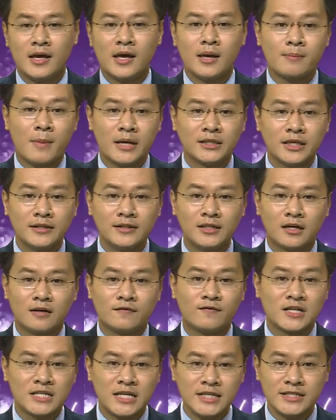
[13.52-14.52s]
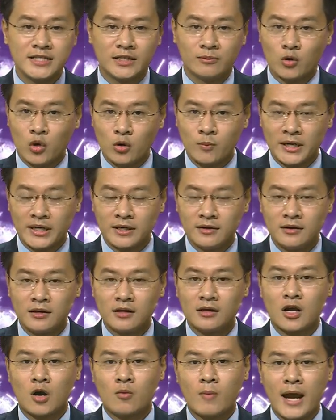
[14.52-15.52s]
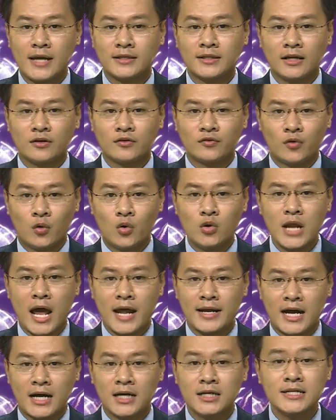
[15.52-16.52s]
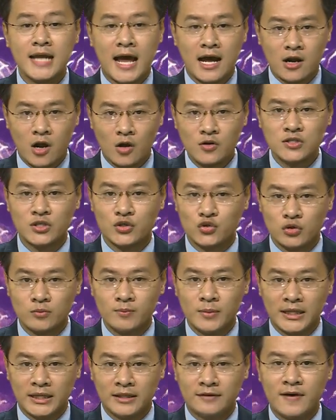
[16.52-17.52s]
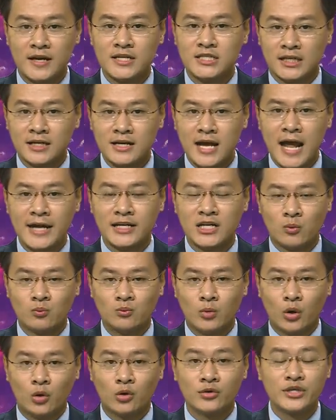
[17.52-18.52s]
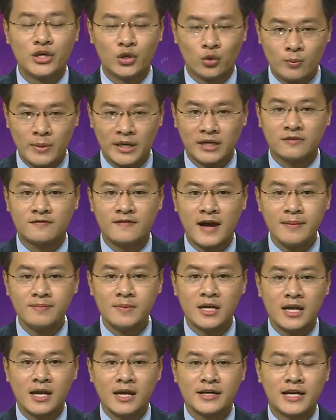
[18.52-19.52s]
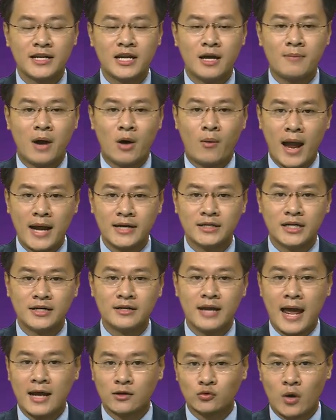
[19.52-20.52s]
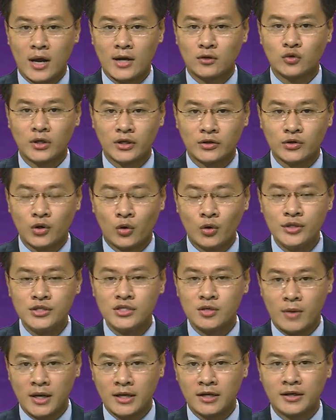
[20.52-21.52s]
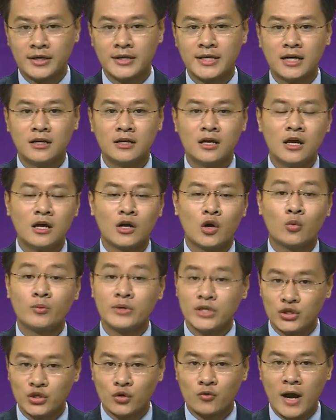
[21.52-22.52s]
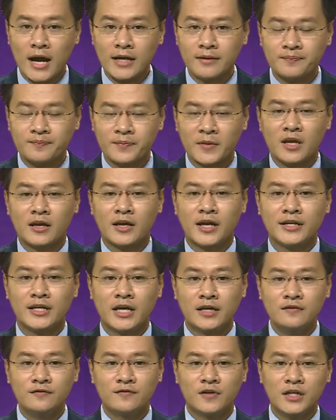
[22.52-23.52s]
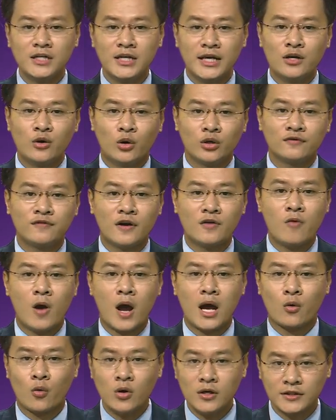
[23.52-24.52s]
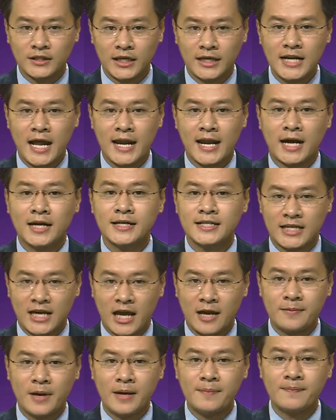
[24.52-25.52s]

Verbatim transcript: Bằng tinh thần và trách nhiệm của mình, Công an thành phố Đà Nẵng đã có sự chuẩn bị và triển khai đồng bộ nhiều biện pháp để đảm bảo an ninh an toàn tuyệt đối cho mọi người dân cũng như du khách khi đến với lễ hội Pháo hoa Quốc tế Đà Nẵng DFF